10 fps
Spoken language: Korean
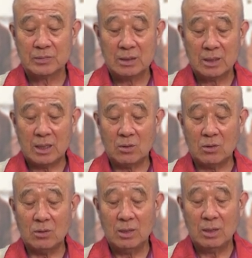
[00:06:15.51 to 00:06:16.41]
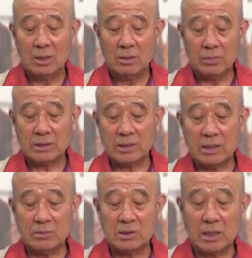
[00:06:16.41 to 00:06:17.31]
하고 몇
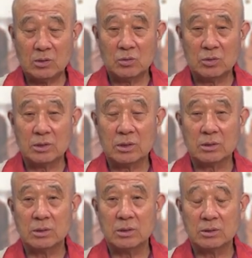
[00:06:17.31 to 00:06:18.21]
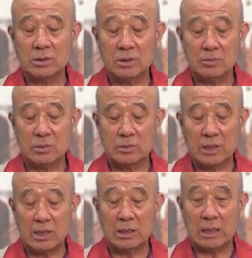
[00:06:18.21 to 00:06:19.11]
사람은 자기도 거기서 스, 스님
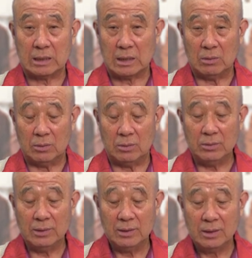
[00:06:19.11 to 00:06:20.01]
생활을 하겠다고 어?